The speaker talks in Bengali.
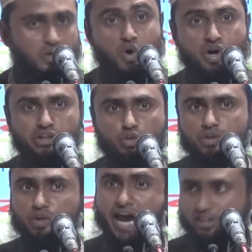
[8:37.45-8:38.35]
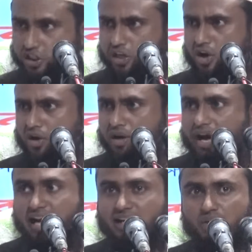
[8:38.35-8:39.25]
কই তুমি তো একদিনও
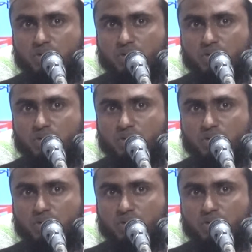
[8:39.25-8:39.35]
আল্লাহর